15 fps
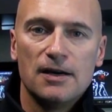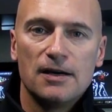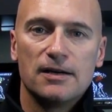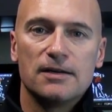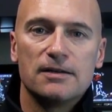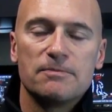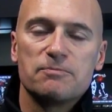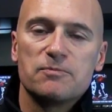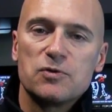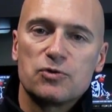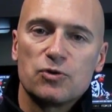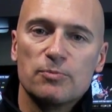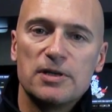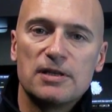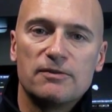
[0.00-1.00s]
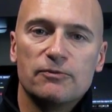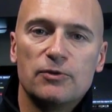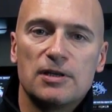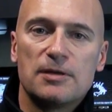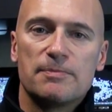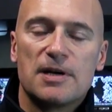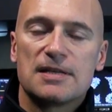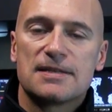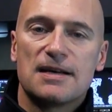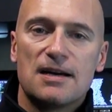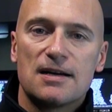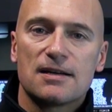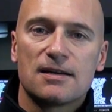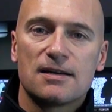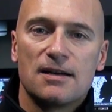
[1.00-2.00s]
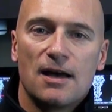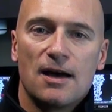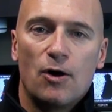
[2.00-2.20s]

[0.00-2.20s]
Äh, somit würde ich mal sagen,